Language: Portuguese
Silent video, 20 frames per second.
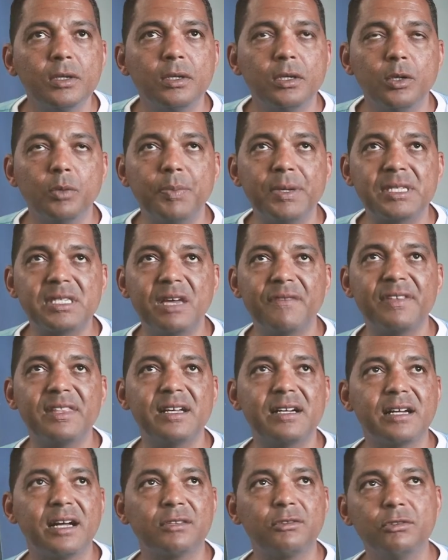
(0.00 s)
Eu pensava em
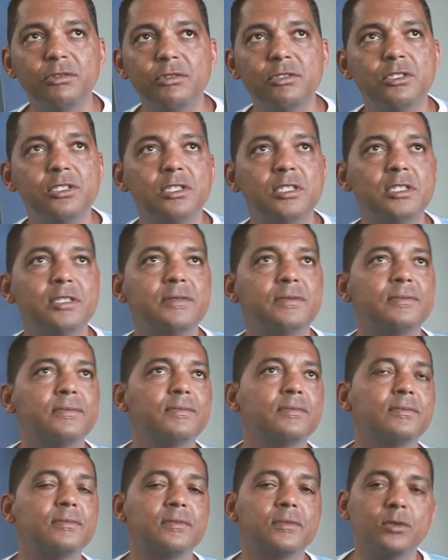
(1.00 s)
largar todo dia.
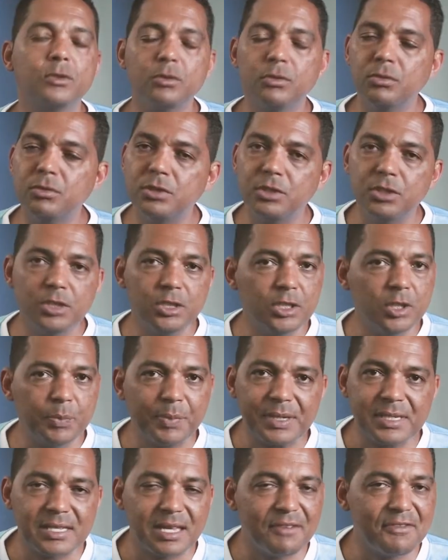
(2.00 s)
Todo dia eu
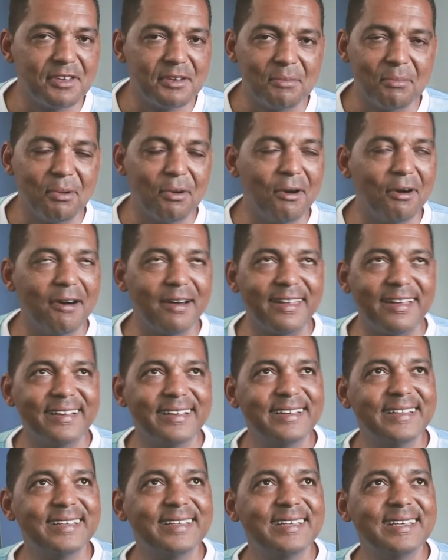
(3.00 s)
pensava em ir embora,
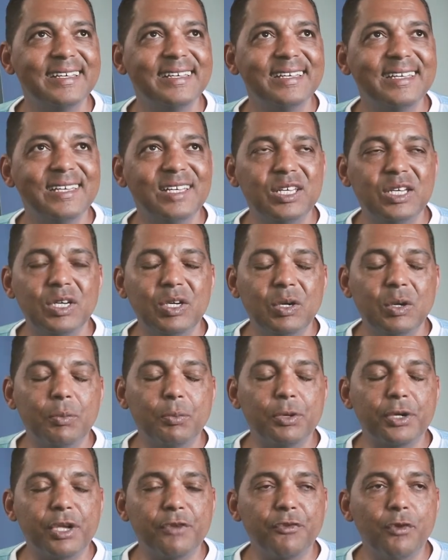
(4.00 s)

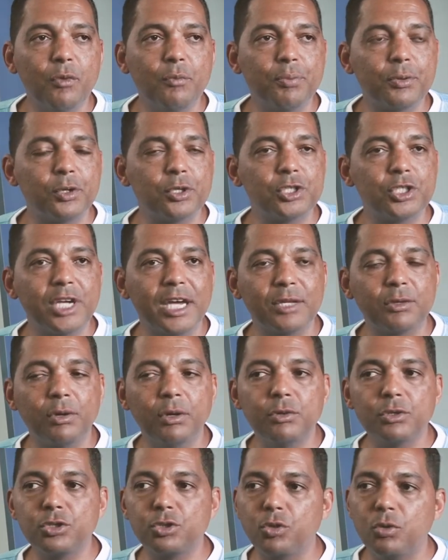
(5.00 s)
porque foi um projeto
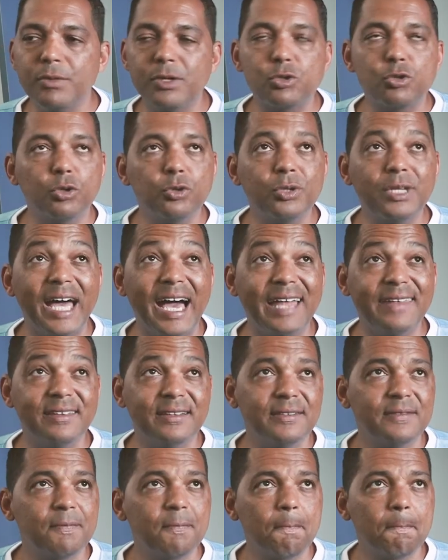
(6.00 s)
onde começou do nada
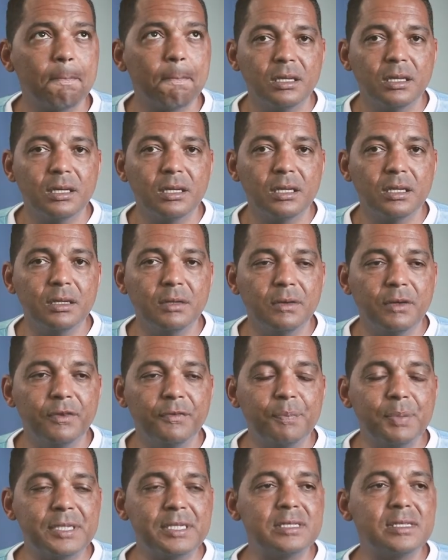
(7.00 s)
e, e
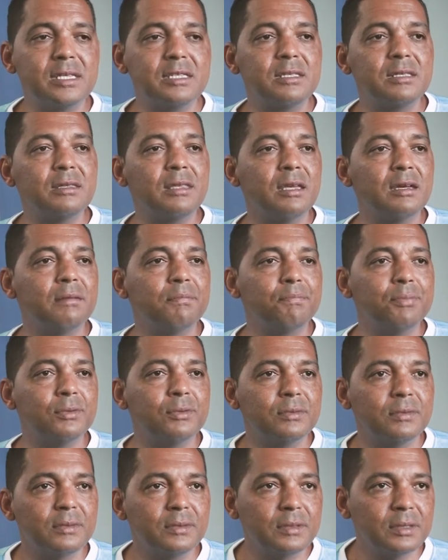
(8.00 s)
precisa de tempo
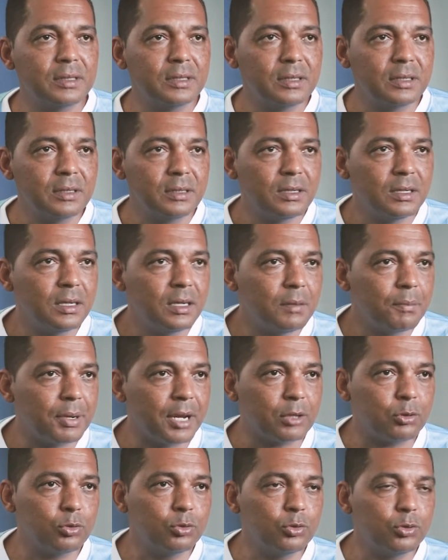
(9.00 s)

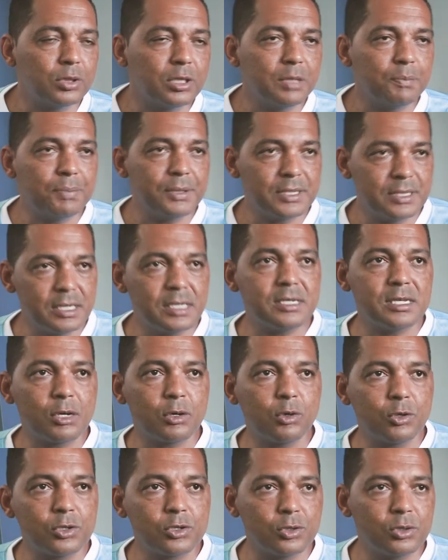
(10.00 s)
para tudo que precisa ser
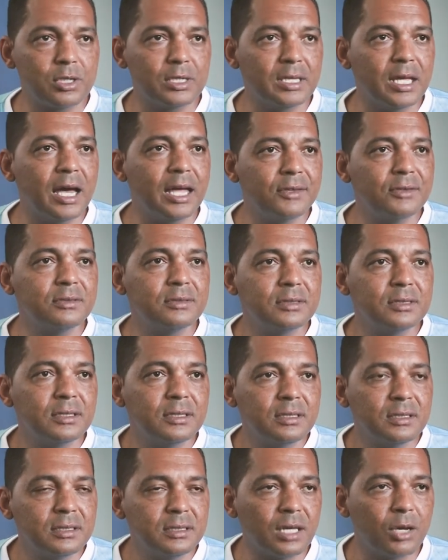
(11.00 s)
consolidado
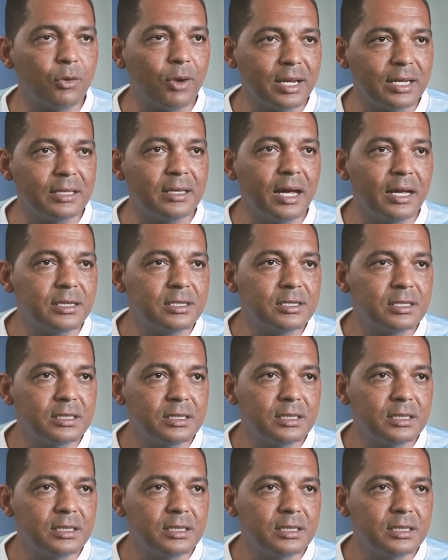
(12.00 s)
ter qualidade.